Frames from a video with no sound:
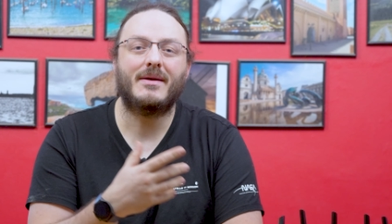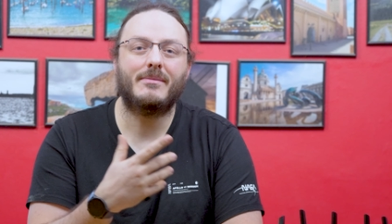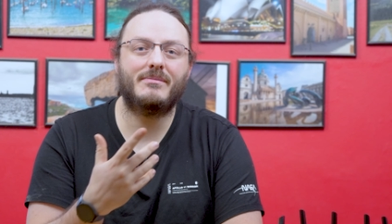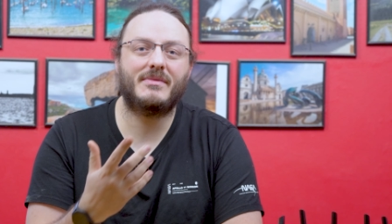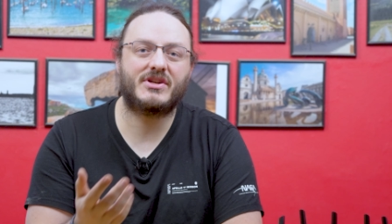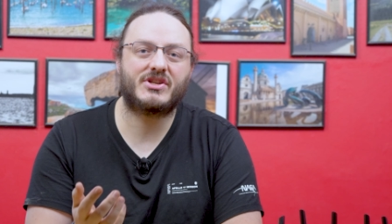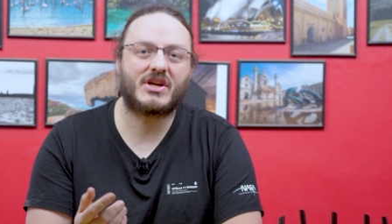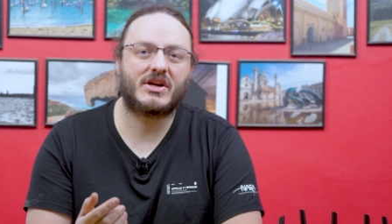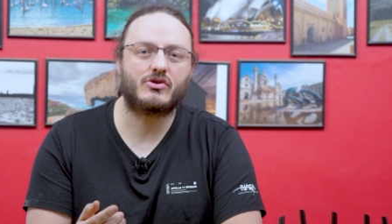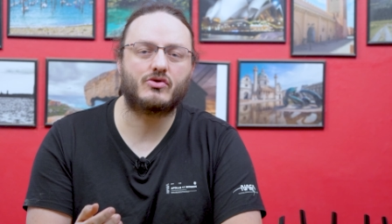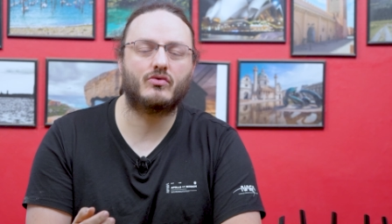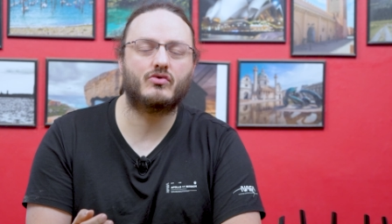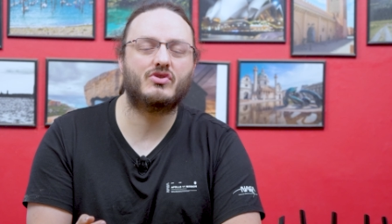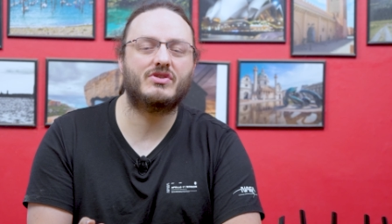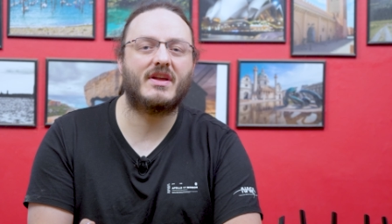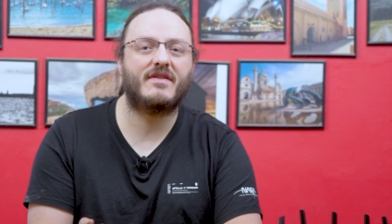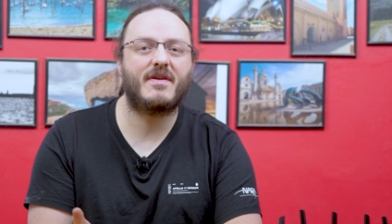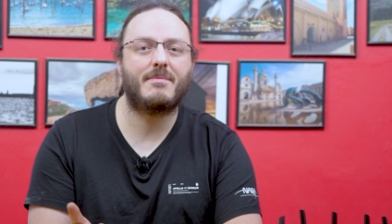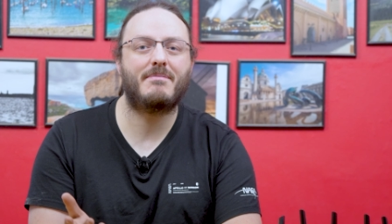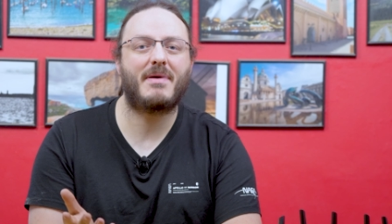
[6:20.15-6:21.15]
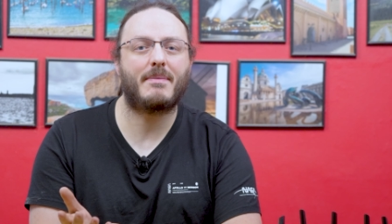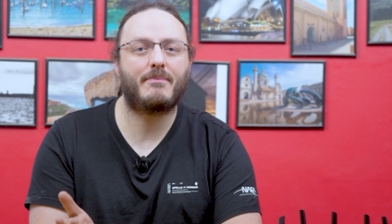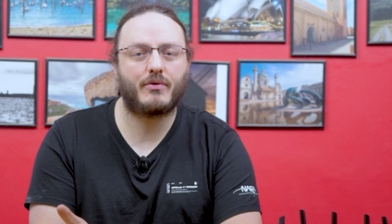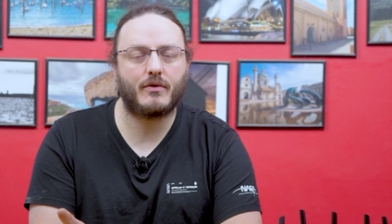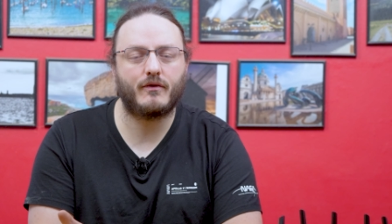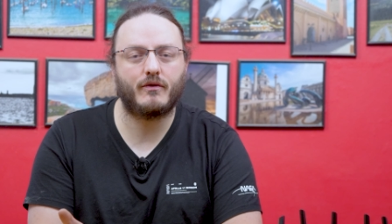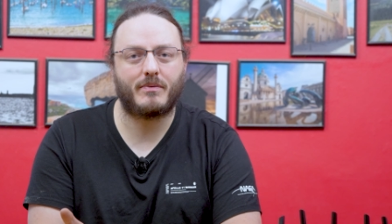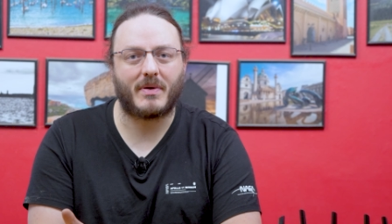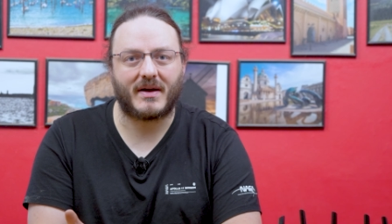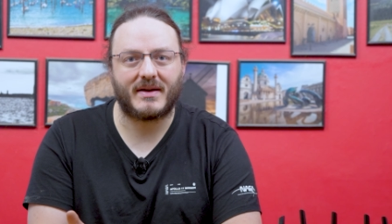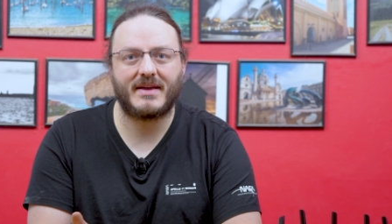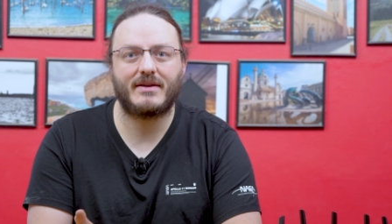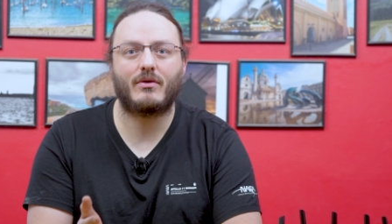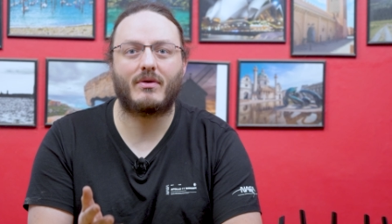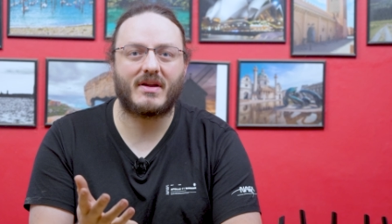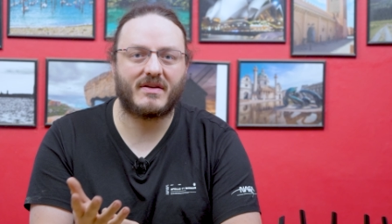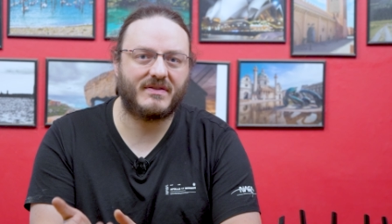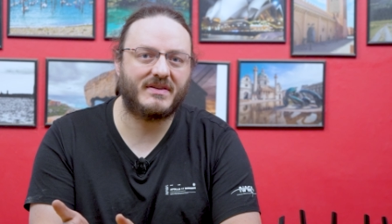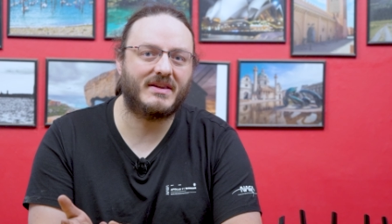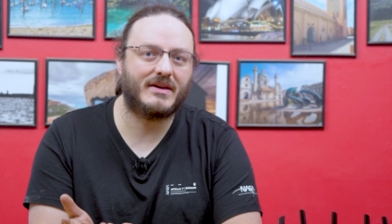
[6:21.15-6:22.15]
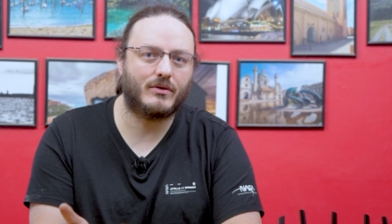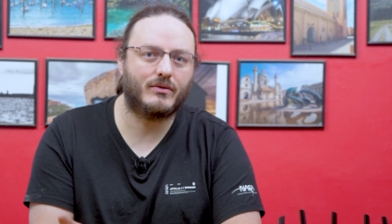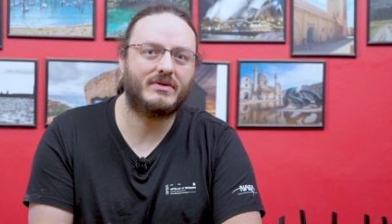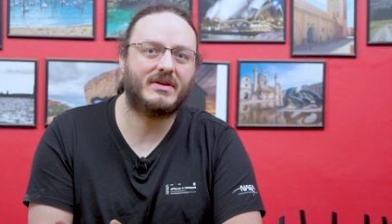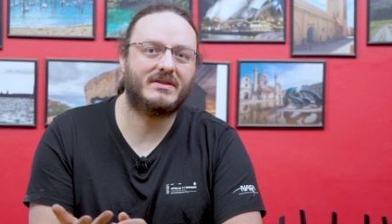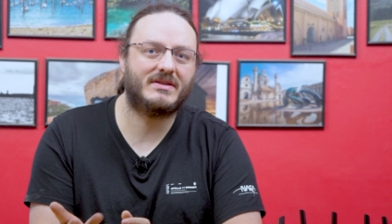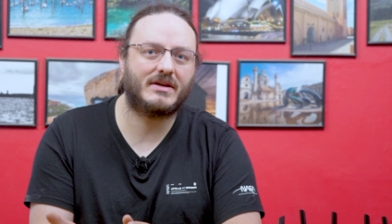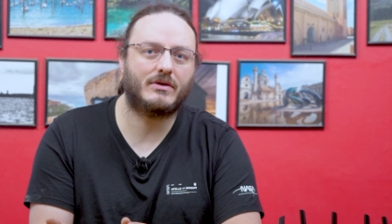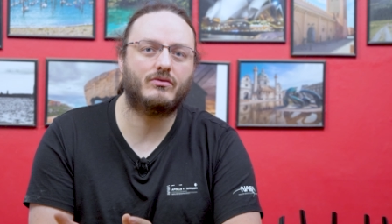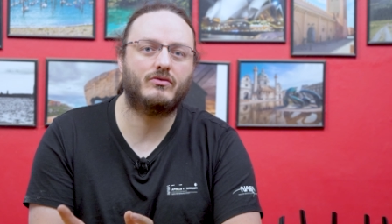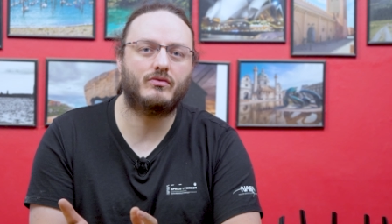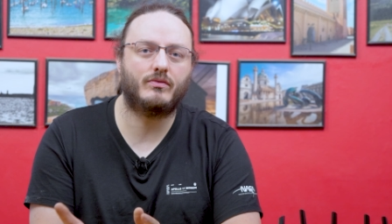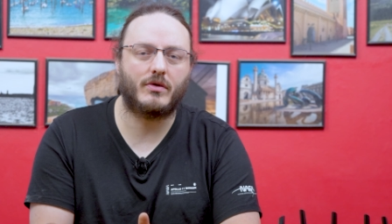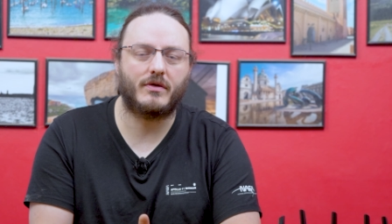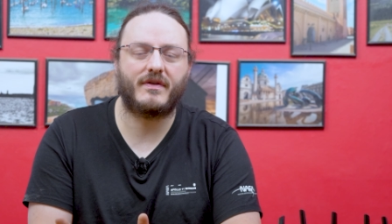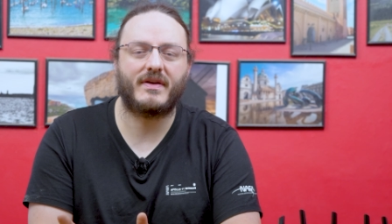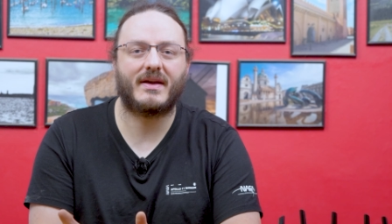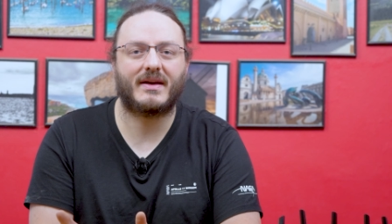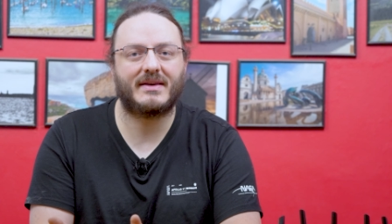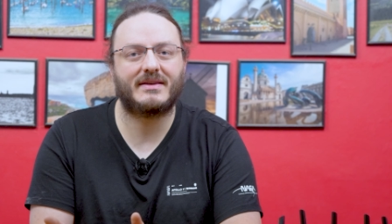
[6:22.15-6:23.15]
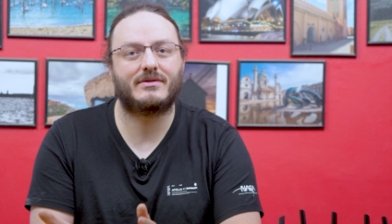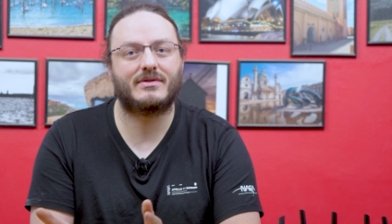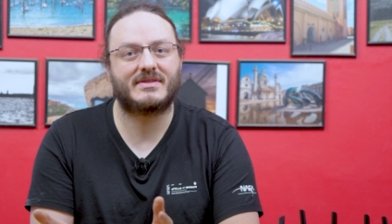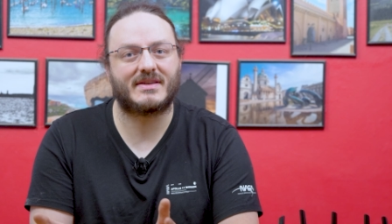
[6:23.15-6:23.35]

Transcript: méchage dont je n'avais pas pu vous parler dans la vidéo dédiée au WRX